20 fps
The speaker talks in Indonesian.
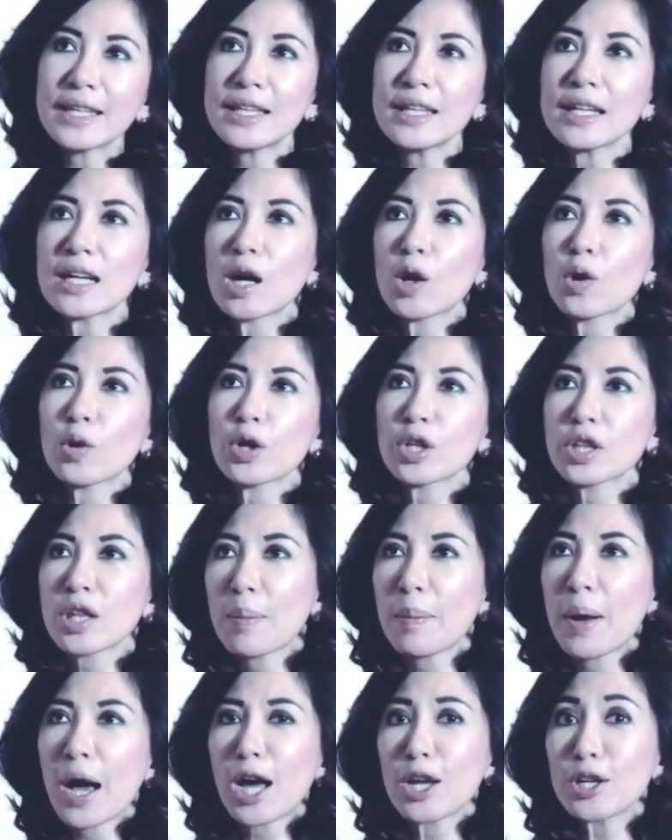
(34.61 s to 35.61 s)
Jadi kalau
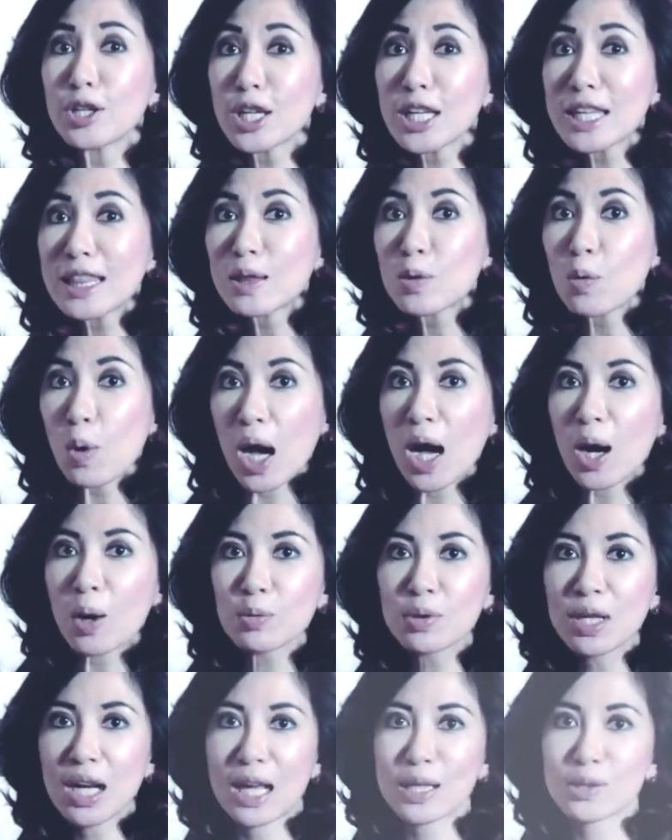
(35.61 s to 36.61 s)
kita makan dikit, wah
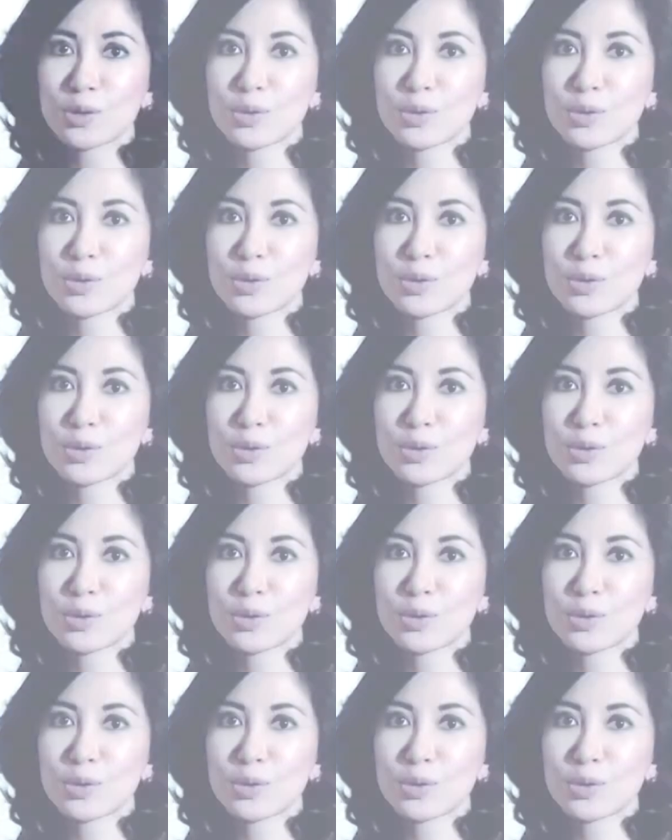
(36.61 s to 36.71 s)
udah